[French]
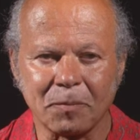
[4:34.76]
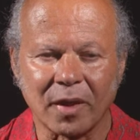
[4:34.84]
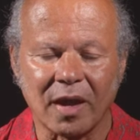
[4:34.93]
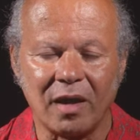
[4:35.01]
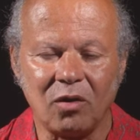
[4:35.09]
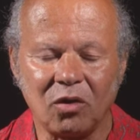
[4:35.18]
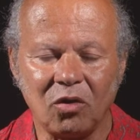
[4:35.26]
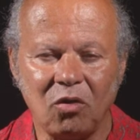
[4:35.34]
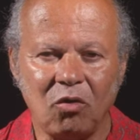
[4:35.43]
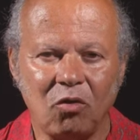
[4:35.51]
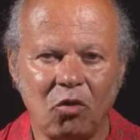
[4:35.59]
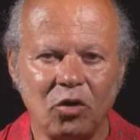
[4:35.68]
alors
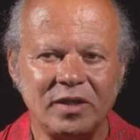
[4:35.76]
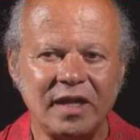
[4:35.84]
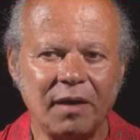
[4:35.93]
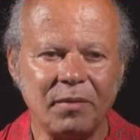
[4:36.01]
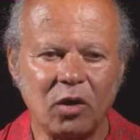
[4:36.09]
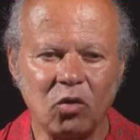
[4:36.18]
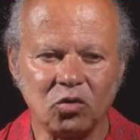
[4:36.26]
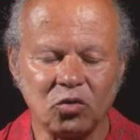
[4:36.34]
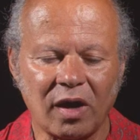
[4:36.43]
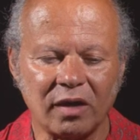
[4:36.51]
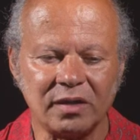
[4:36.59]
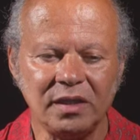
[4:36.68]
le, terme éclosion
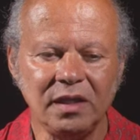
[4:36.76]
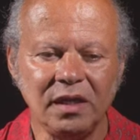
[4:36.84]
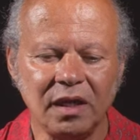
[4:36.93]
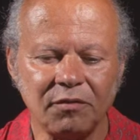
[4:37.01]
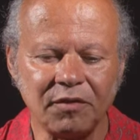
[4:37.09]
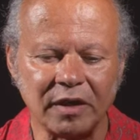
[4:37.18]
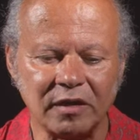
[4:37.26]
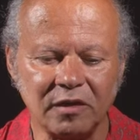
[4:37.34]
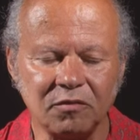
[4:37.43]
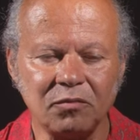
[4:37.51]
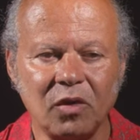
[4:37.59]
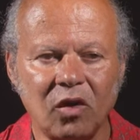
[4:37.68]
hardie,
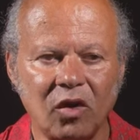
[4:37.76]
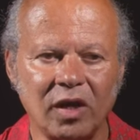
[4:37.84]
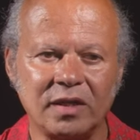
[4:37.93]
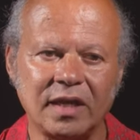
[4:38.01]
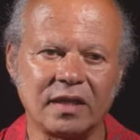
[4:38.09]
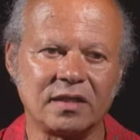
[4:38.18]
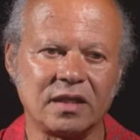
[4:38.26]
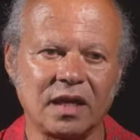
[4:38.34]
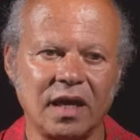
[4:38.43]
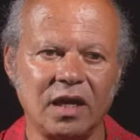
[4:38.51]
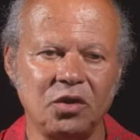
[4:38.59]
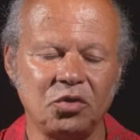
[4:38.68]
effectivement, est
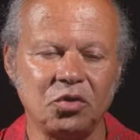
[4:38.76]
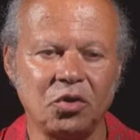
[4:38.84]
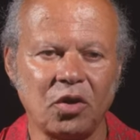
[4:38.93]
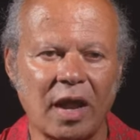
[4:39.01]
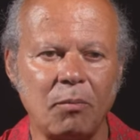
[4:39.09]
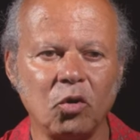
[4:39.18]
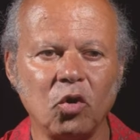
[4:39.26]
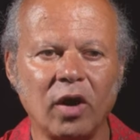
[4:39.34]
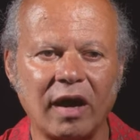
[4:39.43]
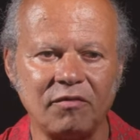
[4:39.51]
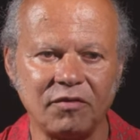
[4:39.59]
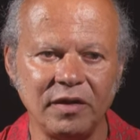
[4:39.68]
extrait de la
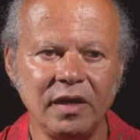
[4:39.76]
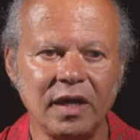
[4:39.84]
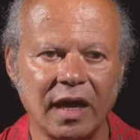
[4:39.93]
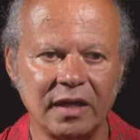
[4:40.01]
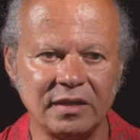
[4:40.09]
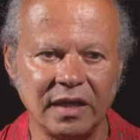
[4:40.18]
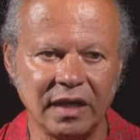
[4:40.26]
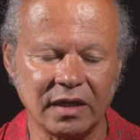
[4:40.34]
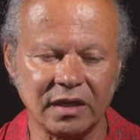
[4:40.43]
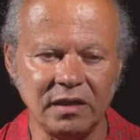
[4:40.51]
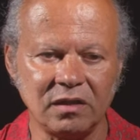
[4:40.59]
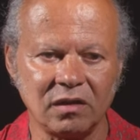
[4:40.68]
monographie qui a été
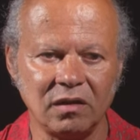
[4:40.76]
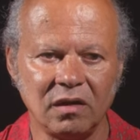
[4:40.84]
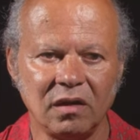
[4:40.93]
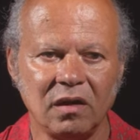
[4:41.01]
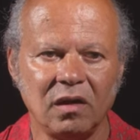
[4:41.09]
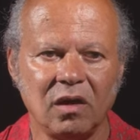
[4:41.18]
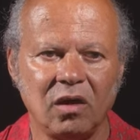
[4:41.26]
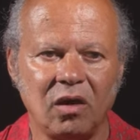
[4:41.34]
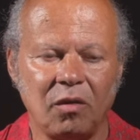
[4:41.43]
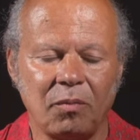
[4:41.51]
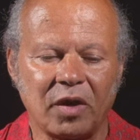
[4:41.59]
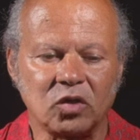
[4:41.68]
écrite
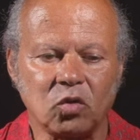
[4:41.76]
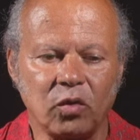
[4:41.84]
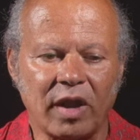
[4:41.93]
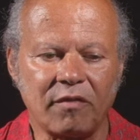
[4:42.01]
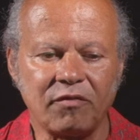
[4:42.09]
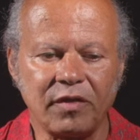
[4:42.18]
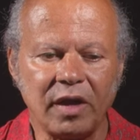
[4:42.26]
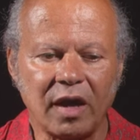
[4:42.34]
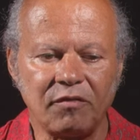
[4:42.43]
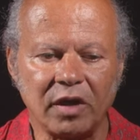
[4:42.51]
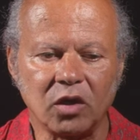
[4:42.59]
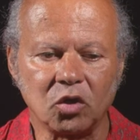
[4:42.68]
euh, parce qu'on a fait
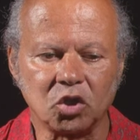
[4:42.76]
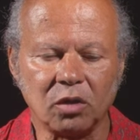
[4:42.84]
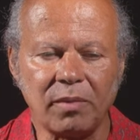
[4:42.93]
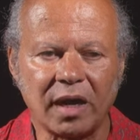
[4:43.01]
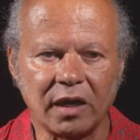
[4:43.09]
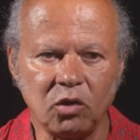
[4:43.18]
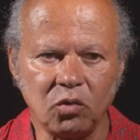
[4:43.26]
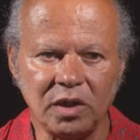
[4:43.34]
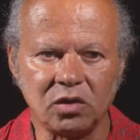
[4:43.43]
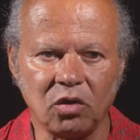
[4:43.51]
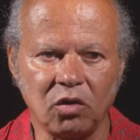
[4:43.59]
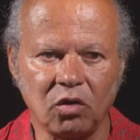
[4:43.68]
avec Jean-Marie
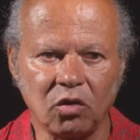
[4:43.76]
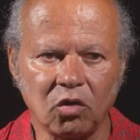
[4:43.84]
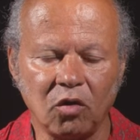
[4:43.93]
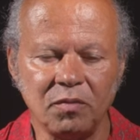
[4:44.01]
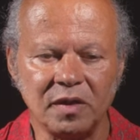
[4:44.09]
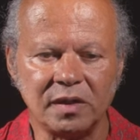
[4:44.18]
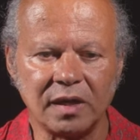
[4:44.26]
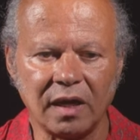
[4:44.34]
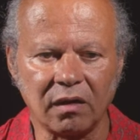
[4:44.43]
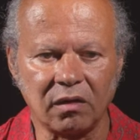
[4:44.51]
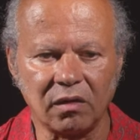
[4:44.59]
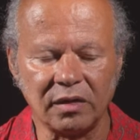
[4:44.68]
Louise, le
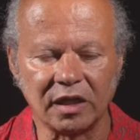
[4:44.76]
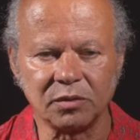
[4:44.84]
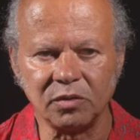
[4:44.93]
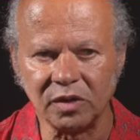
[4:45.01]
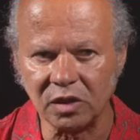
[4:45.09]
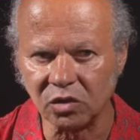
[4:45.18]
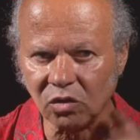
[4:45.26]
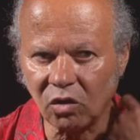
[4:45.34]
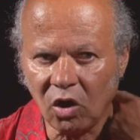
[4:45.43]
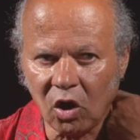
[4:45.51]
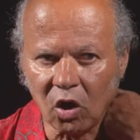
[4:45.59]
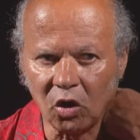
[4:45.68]
commissaire euh, d'exposition,
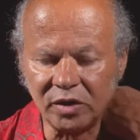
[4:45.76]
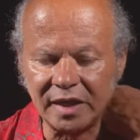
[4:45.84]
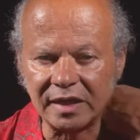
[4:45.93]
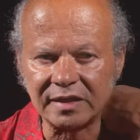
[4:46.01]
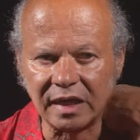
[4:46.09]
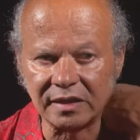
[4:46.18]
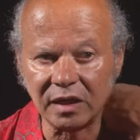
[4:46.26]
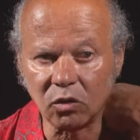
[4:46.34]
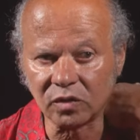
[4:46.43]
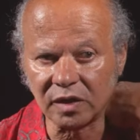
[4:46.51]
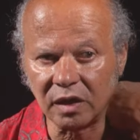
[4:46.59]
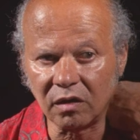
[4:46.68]
un texte assez
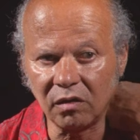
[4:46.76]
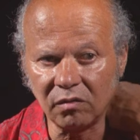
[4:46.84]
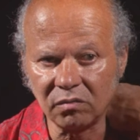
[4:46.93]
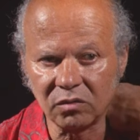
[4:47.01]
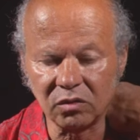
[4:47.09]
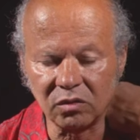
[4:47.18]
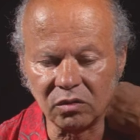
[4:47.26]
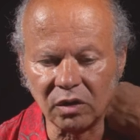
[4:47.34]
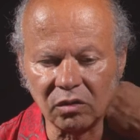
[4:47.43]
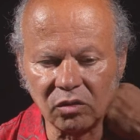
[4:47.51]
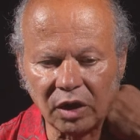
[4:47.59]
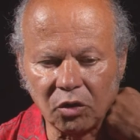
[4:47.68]
conséquent.
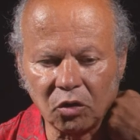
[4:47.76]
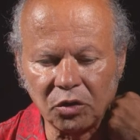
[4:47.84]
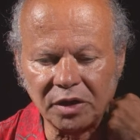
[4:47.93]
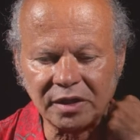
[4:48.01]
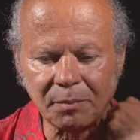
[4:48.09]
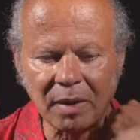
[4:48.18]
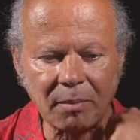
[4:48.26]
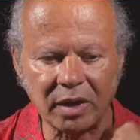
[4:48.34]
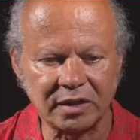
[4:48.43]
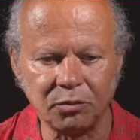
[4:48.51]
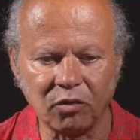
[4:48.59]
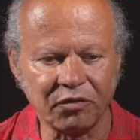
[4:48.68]
D'ailleurs, on n'était pas
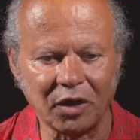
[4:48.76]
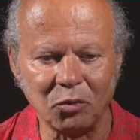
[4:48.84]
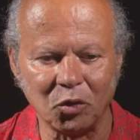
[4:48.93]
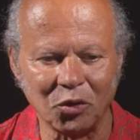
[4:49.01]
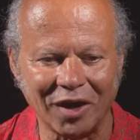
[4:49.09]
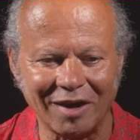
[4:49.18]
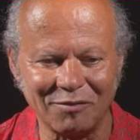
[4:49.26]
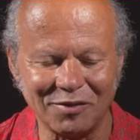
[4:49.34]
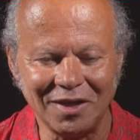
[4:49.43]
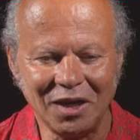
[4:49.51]
parti pour faire une monographie